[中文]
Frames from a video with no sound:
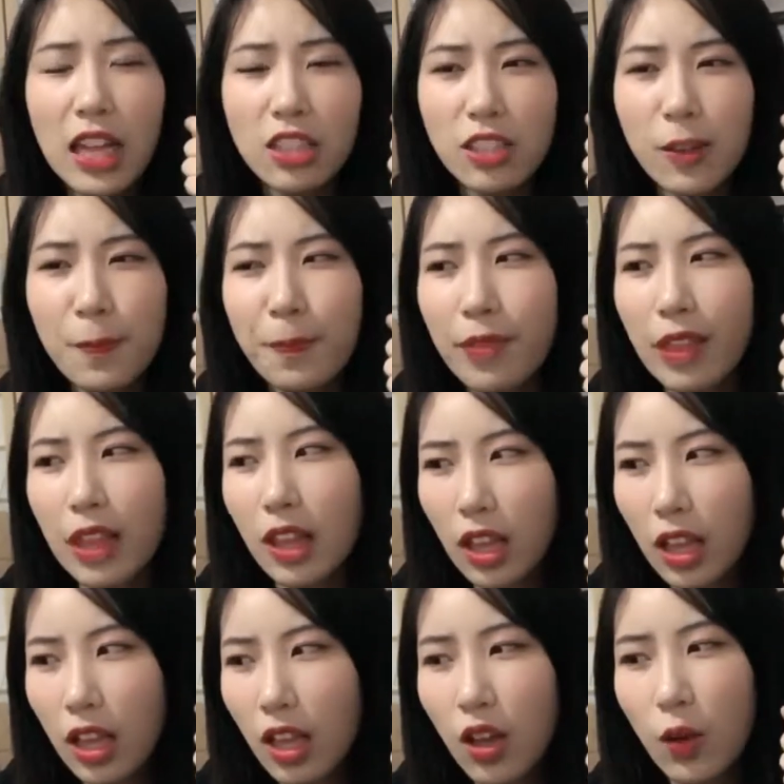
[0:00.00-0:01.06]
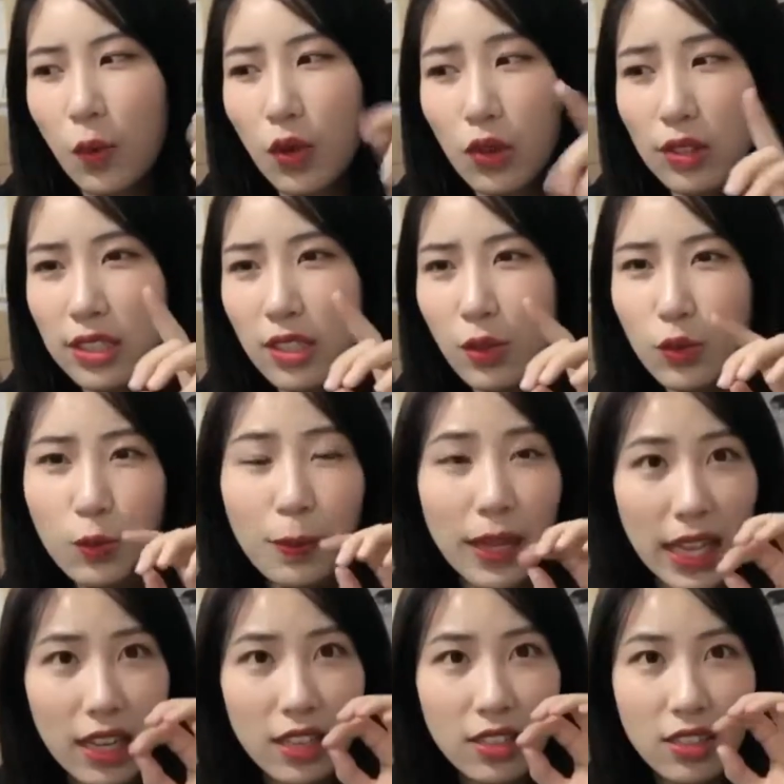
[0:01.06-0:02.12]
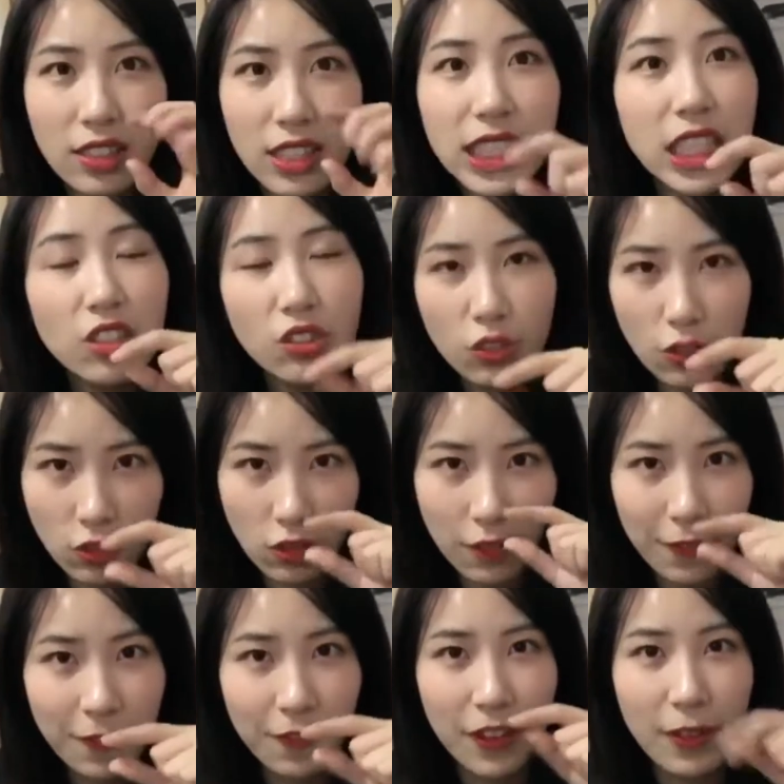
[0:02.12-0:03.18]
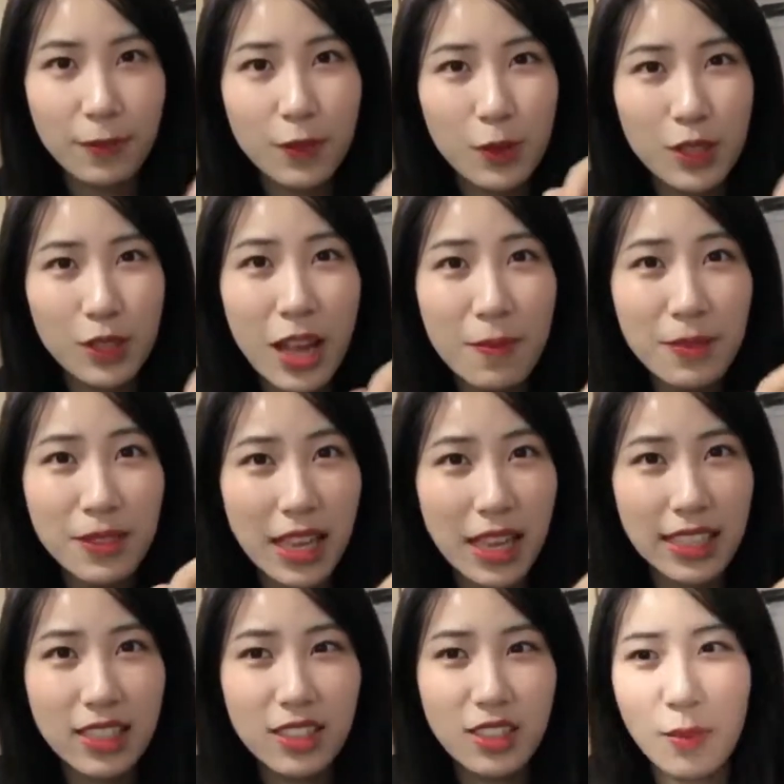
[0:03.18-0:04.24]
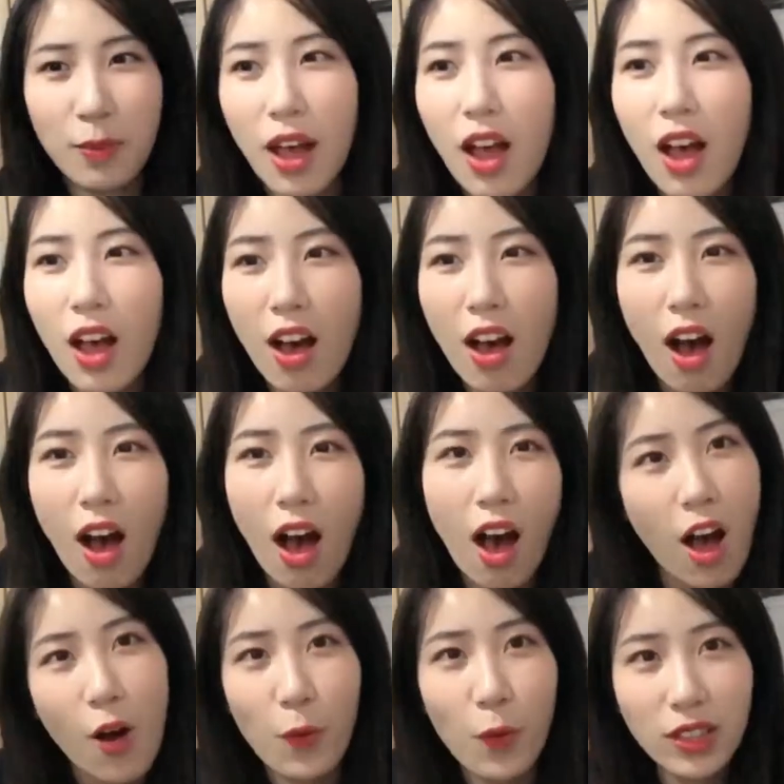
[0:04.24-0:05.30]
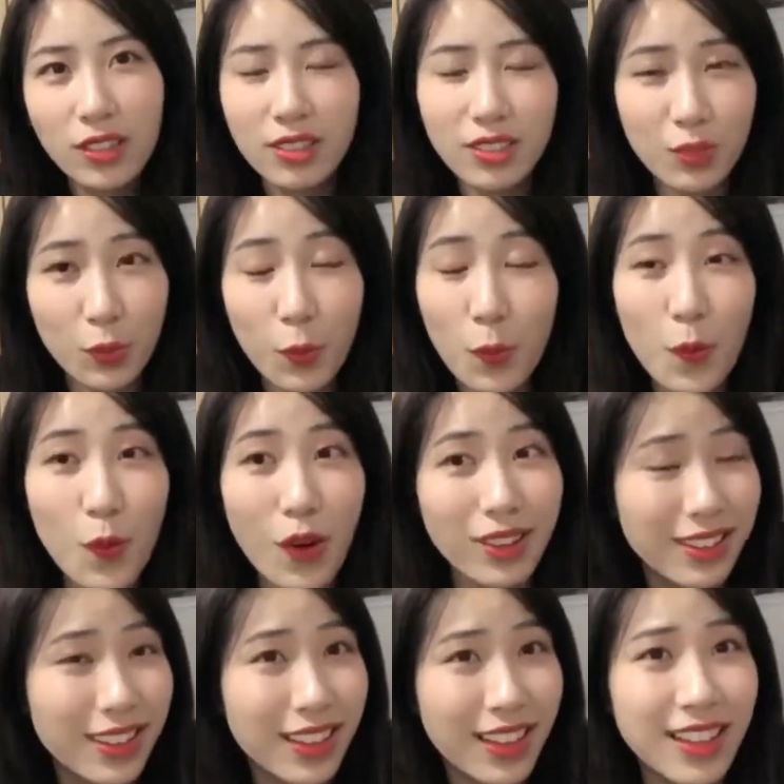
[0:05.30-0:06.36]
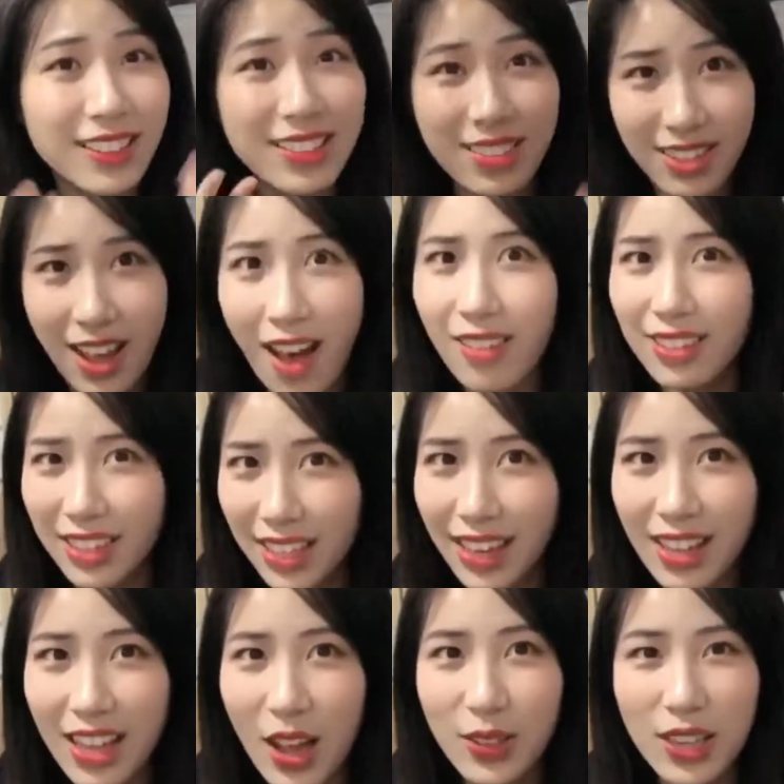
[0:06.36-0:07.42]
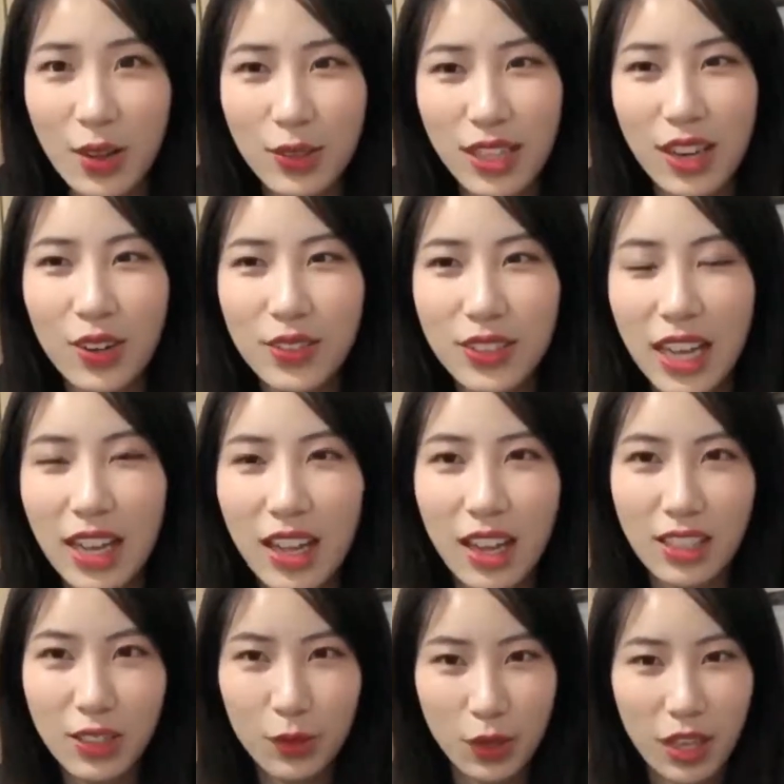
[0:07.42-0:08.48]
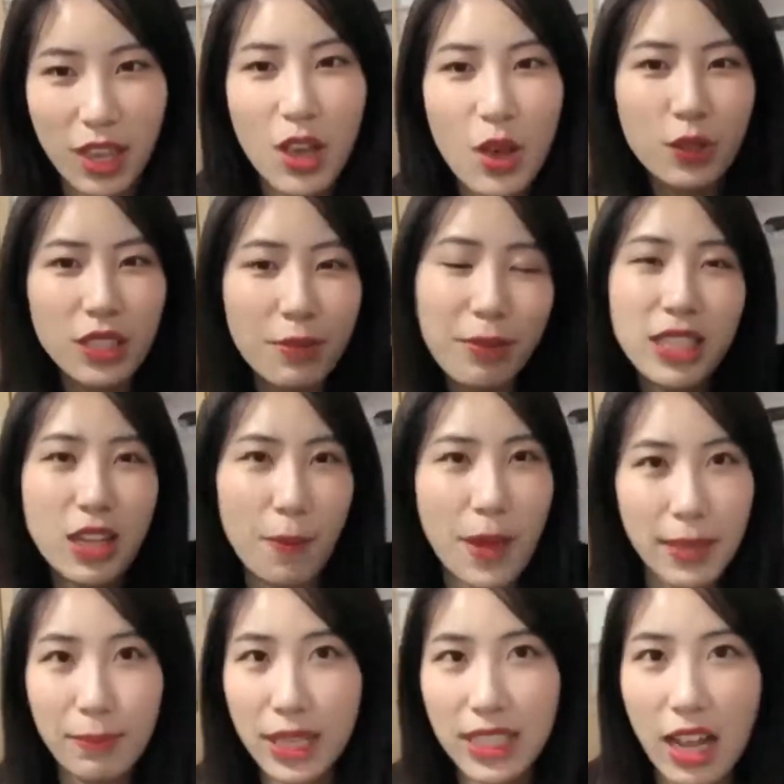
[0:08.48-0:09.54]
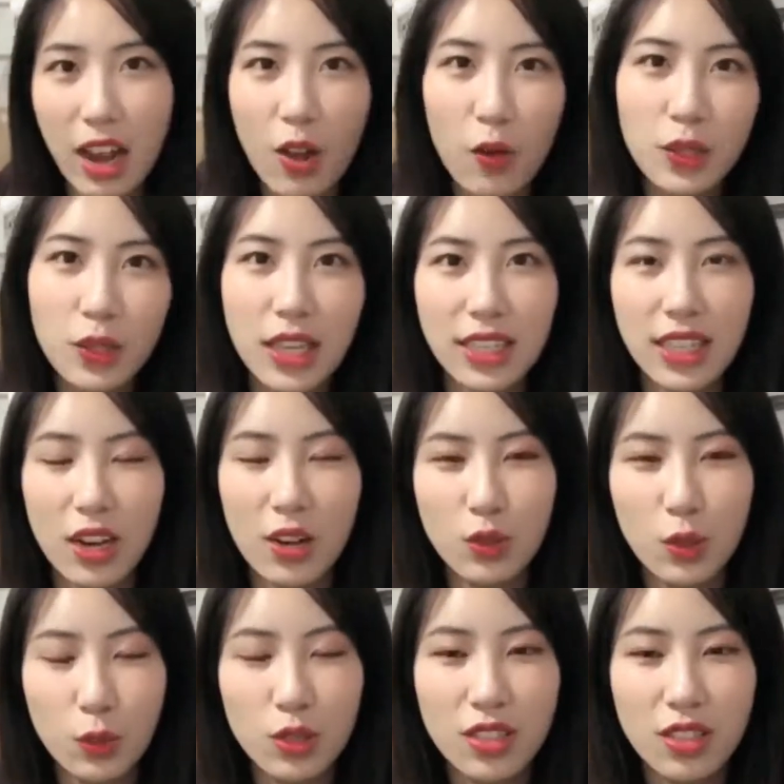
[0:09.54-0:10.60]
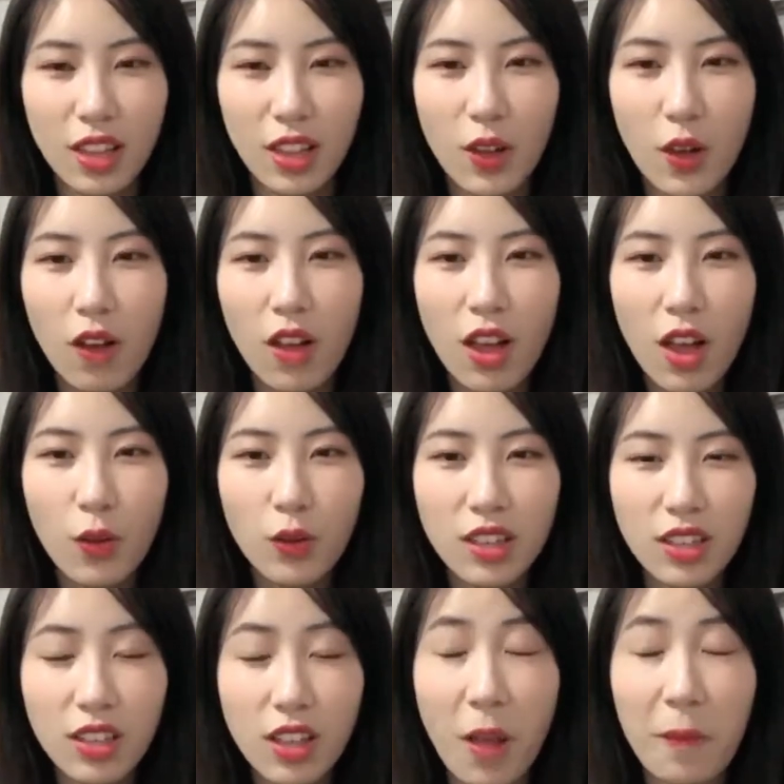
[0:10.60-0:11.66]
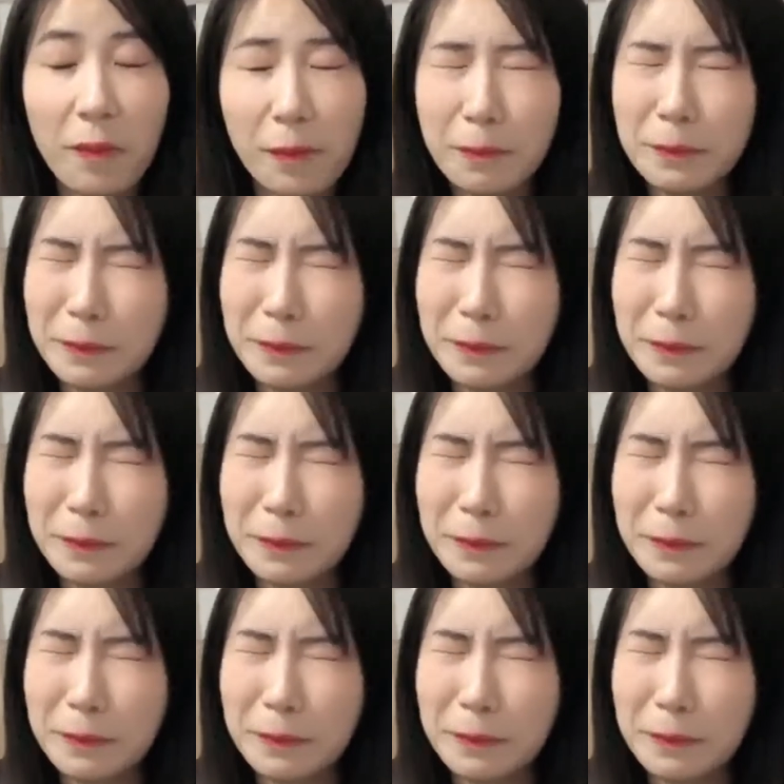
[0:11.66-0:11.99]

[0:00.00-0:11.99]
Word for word: 但是我有一次我就把它和青汁的粉就掺在一起，你知道吗？啊、哇！我的苍天呐！你道我在楼下，而且我我是一边搅拌一边下楼。我在下楼的时候，我吃了一口，我真的，